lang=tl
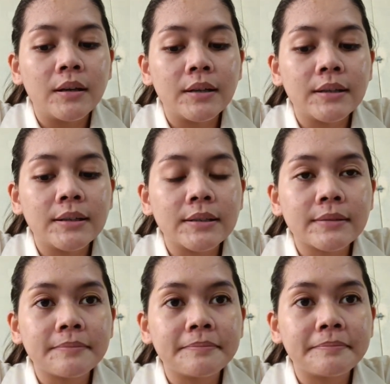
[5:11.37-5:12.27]
at
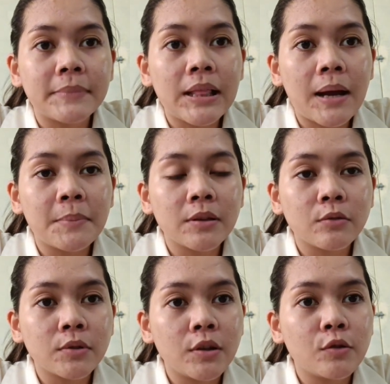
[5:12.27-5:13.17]
malaman
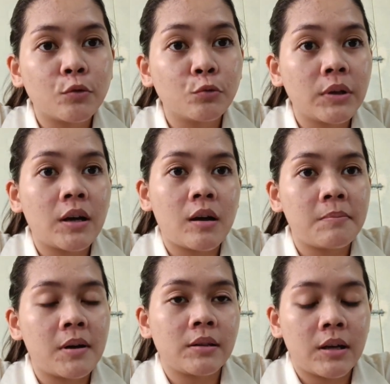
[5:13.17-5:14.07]
ko din yung unang
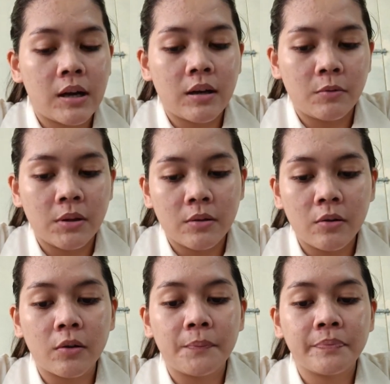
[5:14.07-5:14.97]
hakbang na gagawin
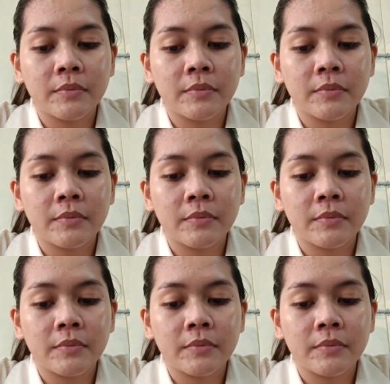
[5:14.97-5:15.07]
ko.